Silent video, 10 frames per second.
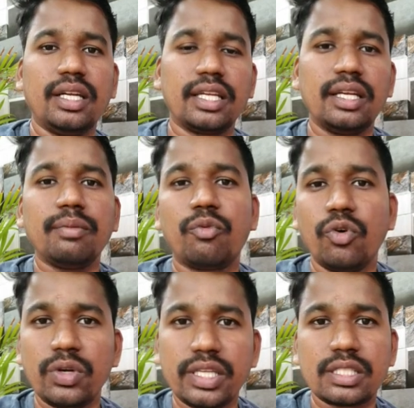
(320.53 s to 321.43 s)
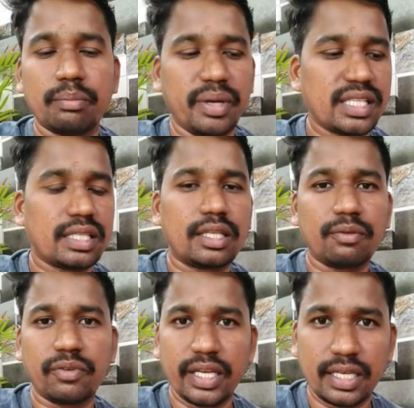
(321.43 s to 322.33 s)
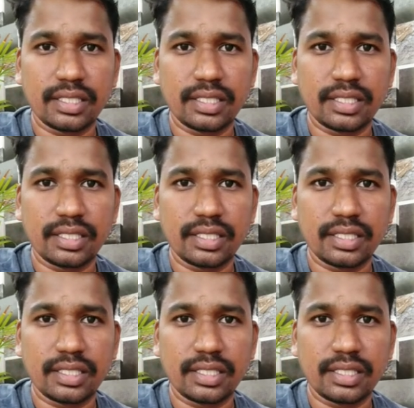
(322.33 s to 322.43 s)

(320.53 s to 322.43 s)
நீங்கள் ஃபோர் இயர்ஸ் பேச்சுலர் ஆஃப் ஃபைன்